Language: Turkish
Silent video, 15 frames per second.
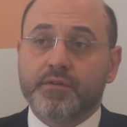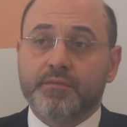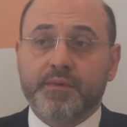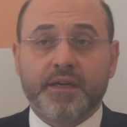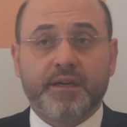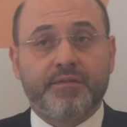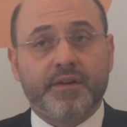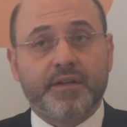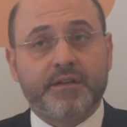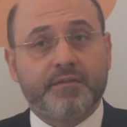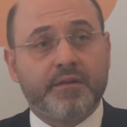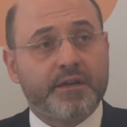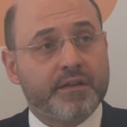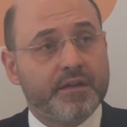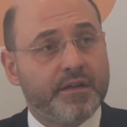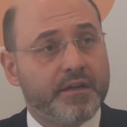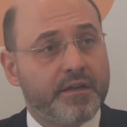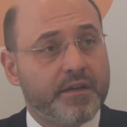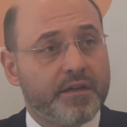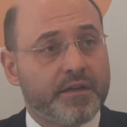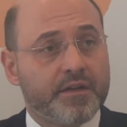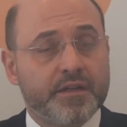beyefendi var.
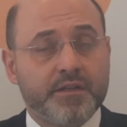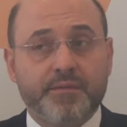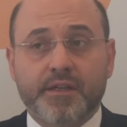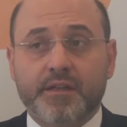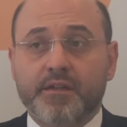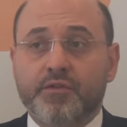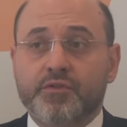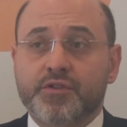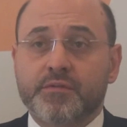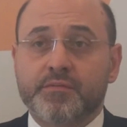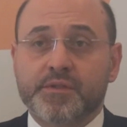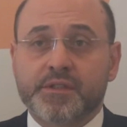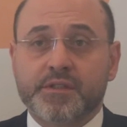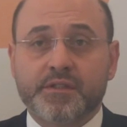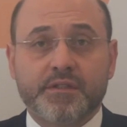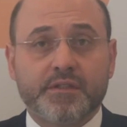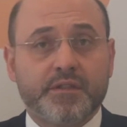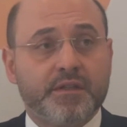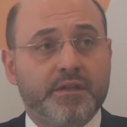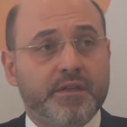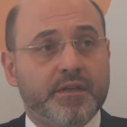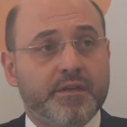Kıymetli hocamızın
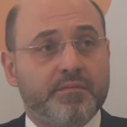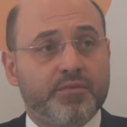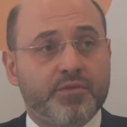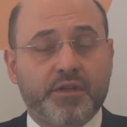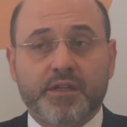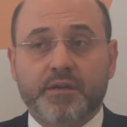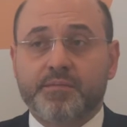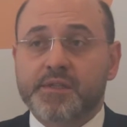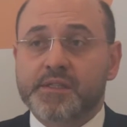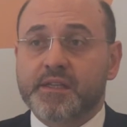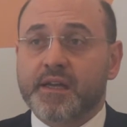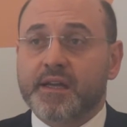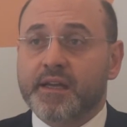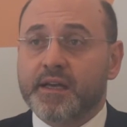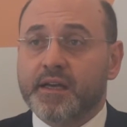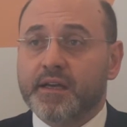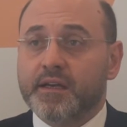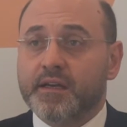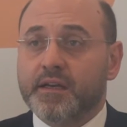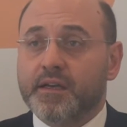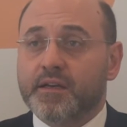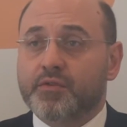burada bizlerle
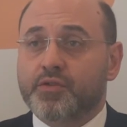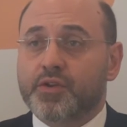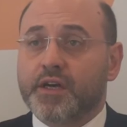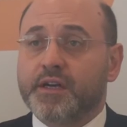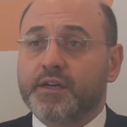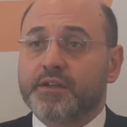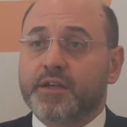Kütahya'nın